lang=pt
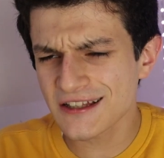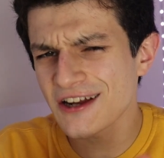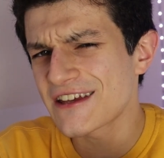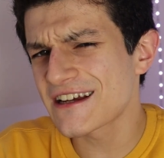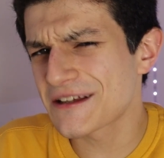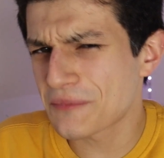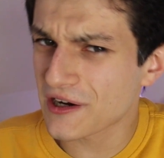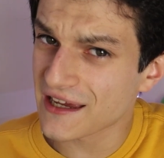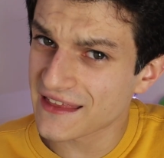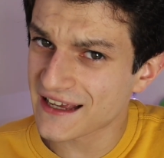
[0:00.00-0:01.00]
Claro que esta
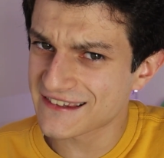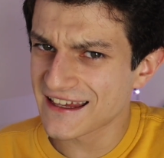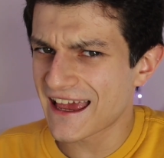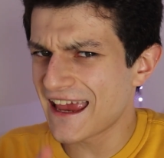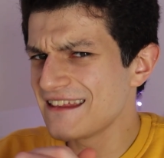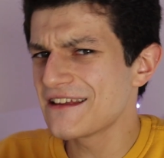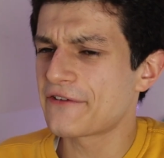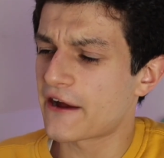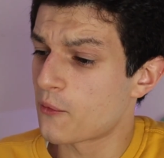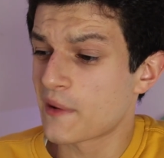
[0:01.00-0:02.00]
Pokédex ainda
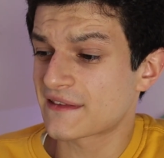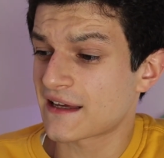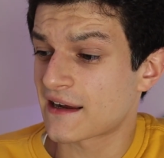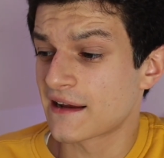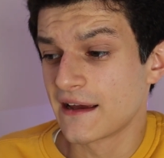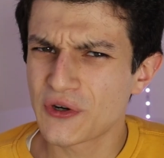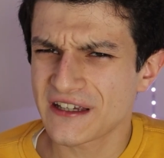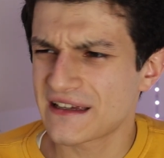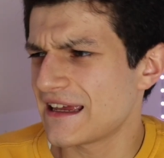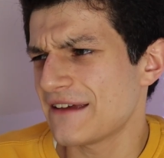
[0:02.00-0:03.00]
vai aumentar,
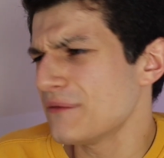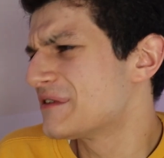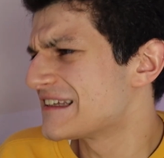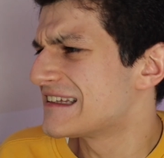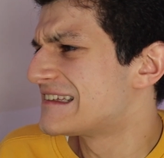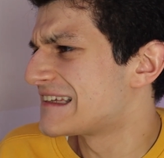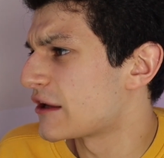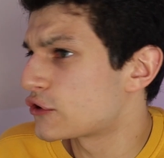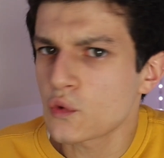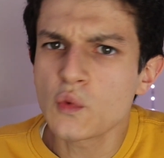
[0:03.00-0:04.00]
porque Vamos ser
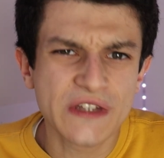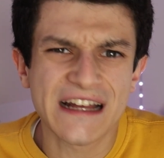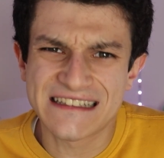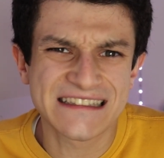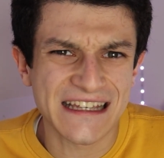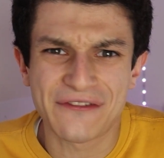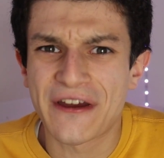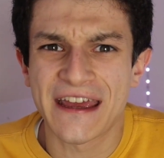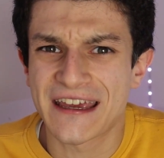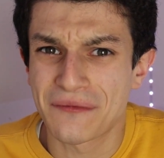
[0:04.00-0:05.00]
sinceros, um DLC
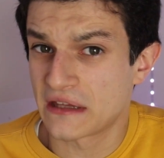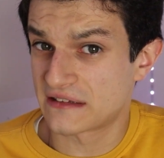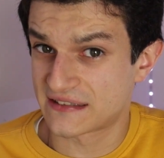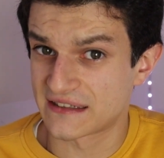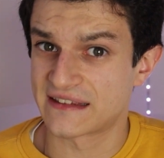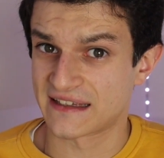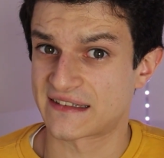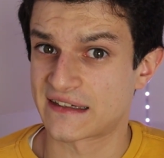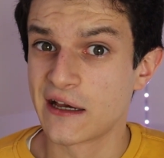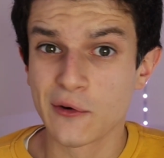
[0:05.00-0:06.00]
vem a caminho de
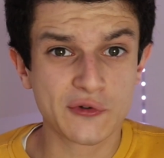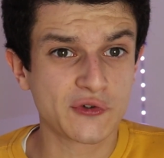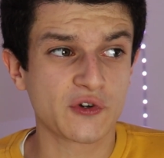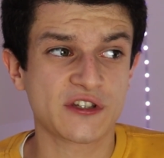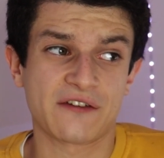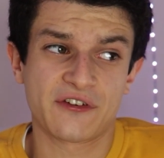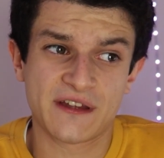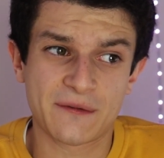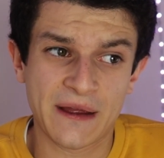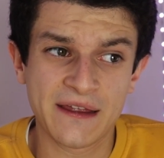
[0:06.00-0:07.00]
certeza. O jogo está a
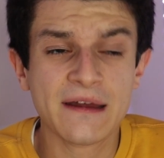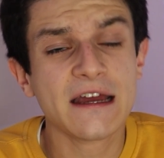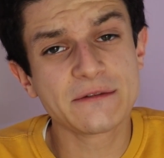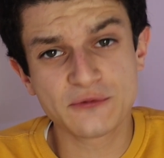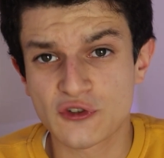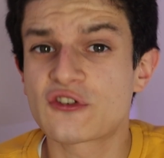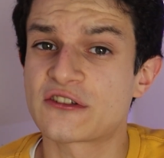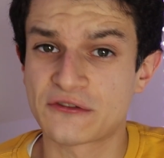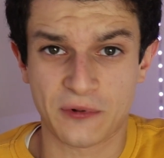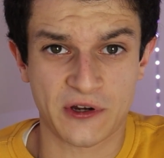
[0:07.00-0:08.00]
vender bem, as pessoas
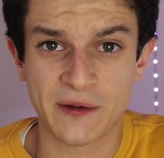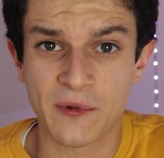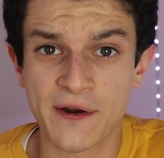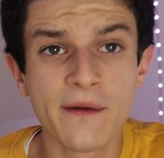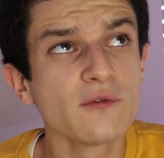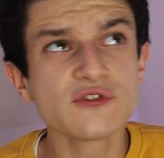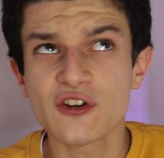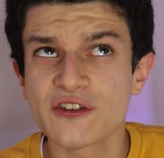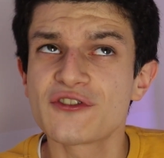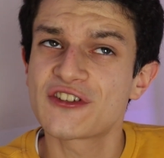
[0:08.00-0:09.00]
gostam de Pokémon, o
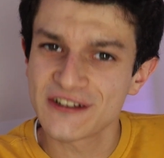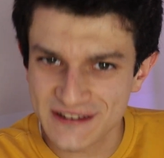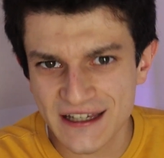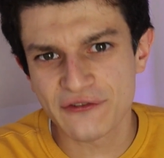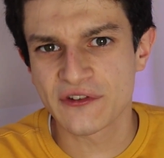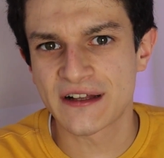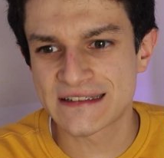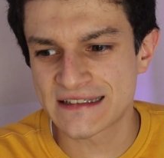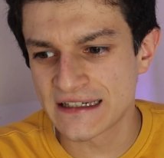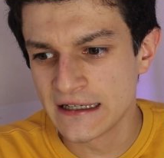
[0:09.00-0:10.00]
Sword e Shield teve um
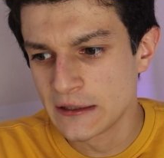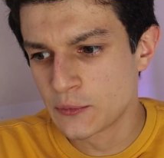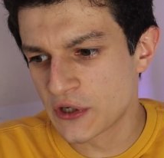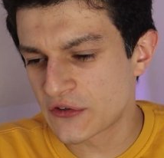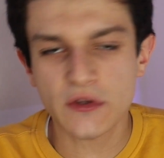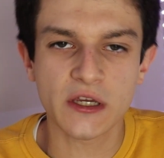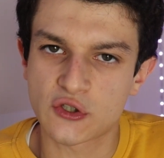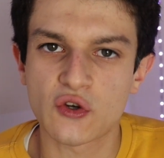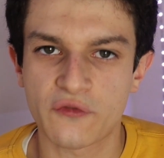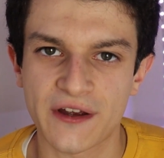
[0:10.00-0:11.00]
DLC, por isso
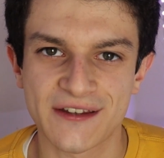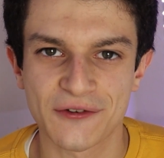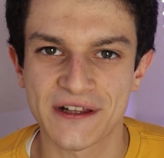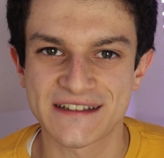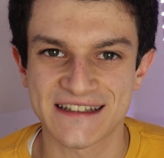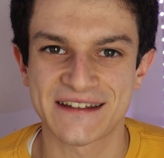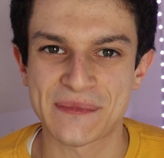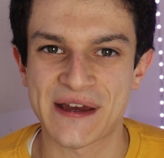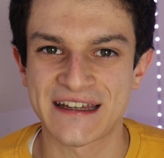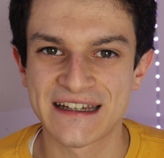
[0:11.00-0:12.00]
este jogo vai ter um DLC
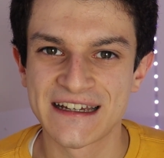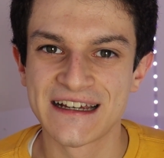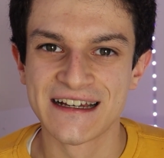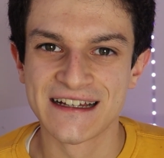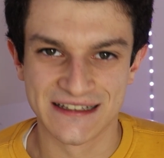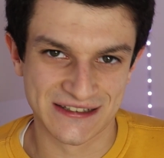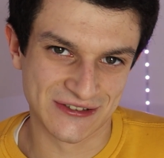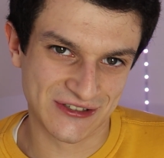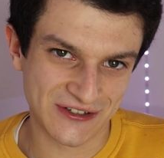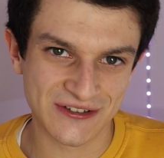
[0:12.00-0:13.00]
também.
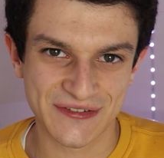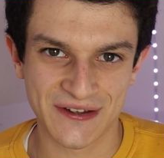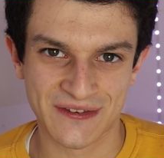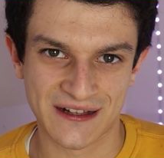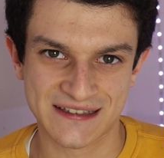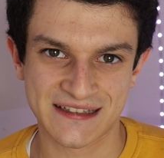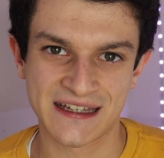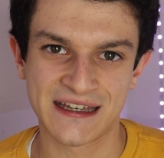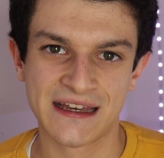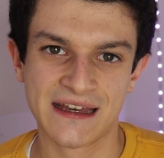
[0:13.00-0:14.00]
Se o jogo não tiver um
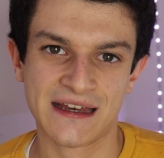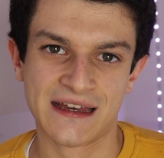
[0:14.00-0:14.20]
DLC...